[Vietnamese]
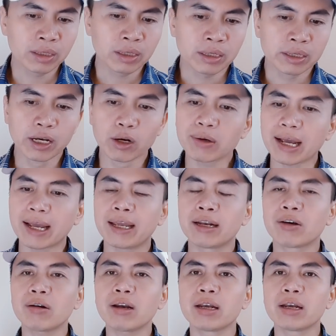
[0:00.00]
điều này
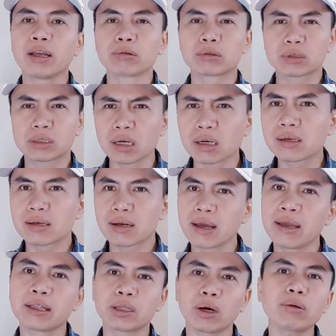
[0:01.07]
nó là điều cực
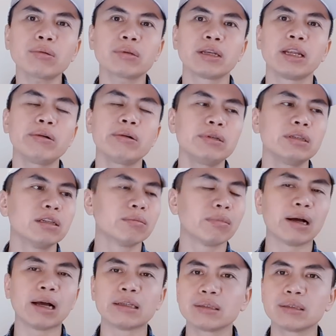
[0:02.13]
kỳ tốt nếu như
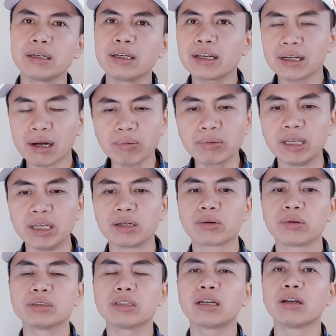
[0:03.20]
mà dưới cái góc nhìn
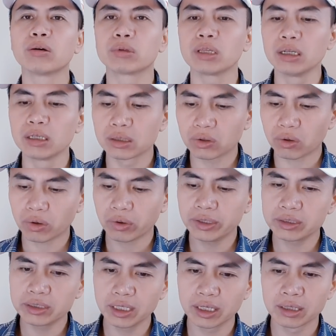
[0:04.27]
của dân đầu tư nói
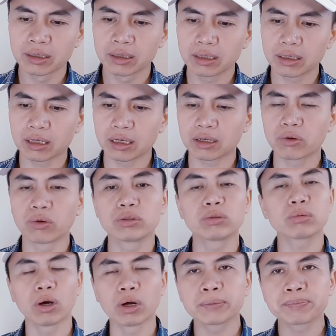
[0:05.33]
riêng uh, của
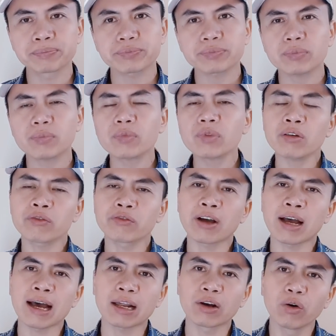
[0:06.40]
chúng tôi
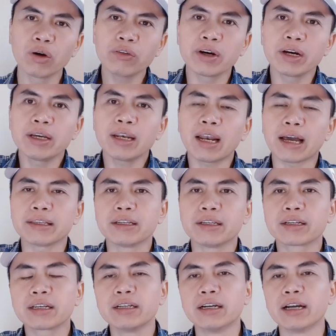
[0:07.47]
và đối với lại những
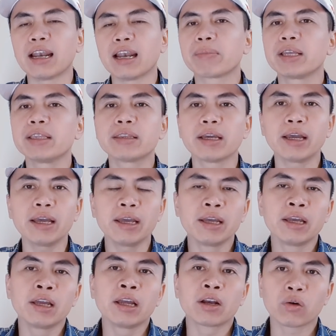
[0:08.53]
cái người làm kinh tế
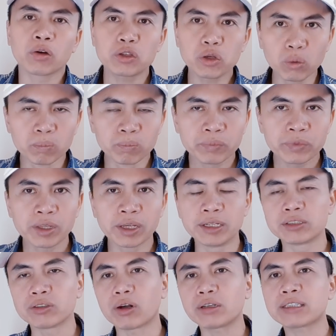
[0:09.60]
nói chung thì
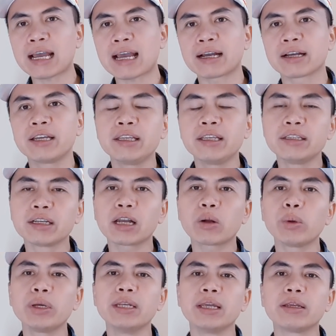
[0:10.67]
rõ ràng khi những cái
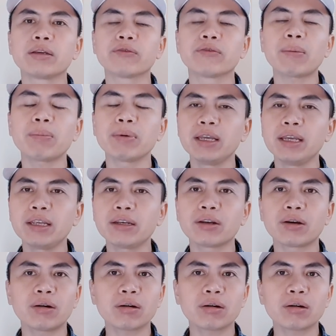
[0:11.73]
quy định pháp lý nó